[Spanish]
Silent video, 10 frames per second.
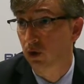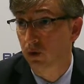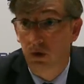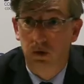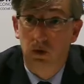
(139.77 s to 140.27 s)
¿no?
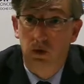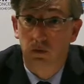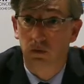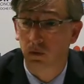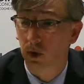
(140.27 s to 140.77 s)

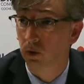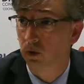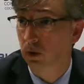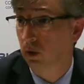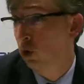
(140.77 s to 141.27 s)
Bueno,
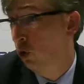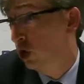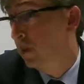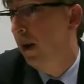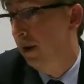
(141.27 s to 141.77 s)
no, no
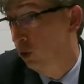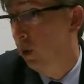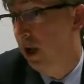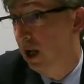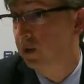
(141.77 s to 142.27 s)
esperaba que
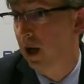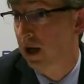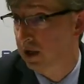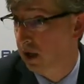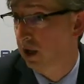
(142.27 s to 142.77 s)
tuvieran las
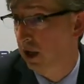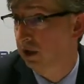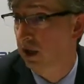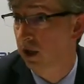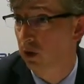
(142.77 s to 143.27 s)
bajas que, que han
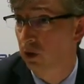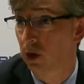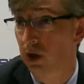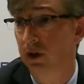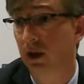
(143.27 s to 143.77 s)
tenido, ¿no?
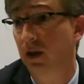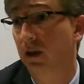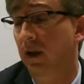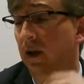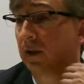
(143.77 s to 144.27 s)
De Tilly,
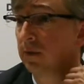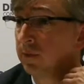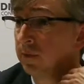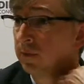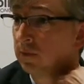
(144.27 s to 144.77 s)
de,
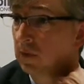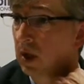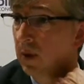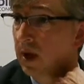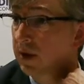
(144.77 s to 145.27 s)

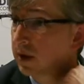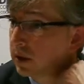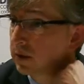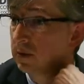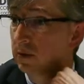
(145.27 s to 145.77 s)
de
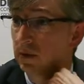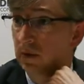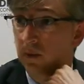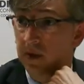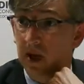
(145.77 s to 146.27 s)
Bernie
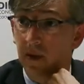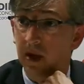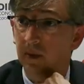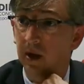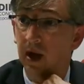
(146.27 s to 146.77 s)
pensaba
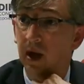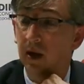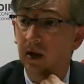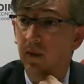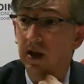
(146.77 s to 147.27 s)
que iban a,
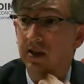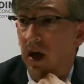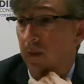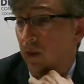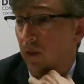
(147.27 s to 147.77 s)
que iban a
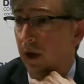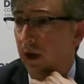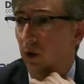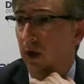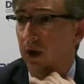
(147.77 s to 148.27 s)
estar, pero me
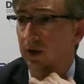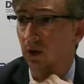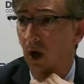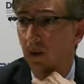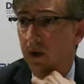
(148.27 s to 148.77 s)
imagino que si
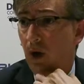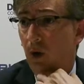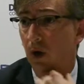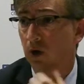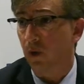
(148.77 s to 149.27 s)
no habrán
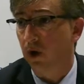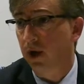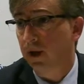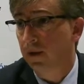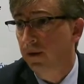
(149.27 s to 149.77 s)
jugado es
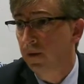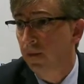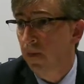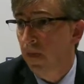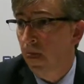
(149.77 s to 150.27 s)
porque,
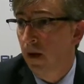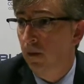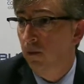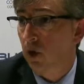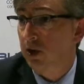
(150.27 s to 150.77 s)

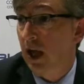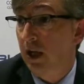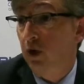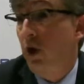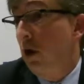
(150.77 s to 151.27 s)
porque están
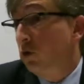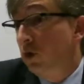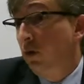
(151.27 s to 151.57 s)
lesionados.